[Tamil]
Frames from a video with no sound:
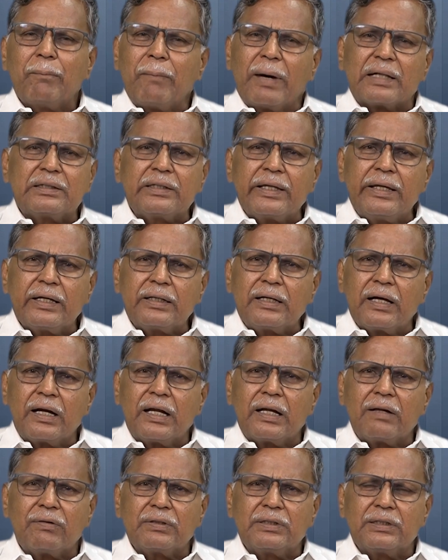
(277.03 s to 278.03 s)
மற்ற
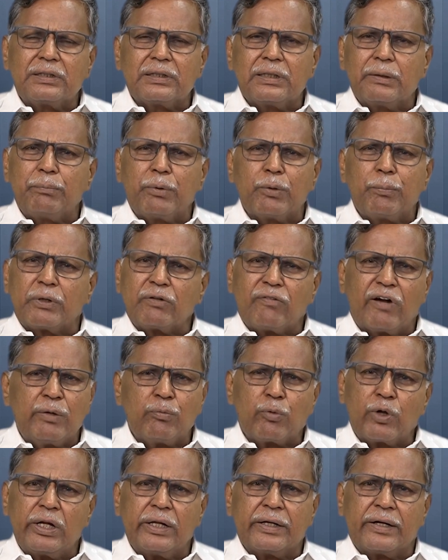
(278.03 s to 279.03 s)
இயக்கங்களில் வந்துட்டு இப்படிப்பட்ட
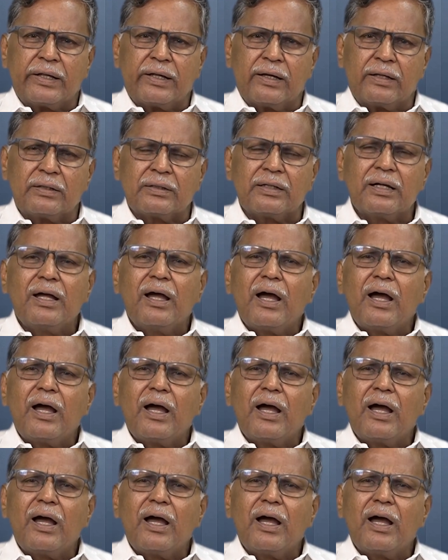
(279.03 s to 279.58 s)
வழிமுறைகளே கிடையாது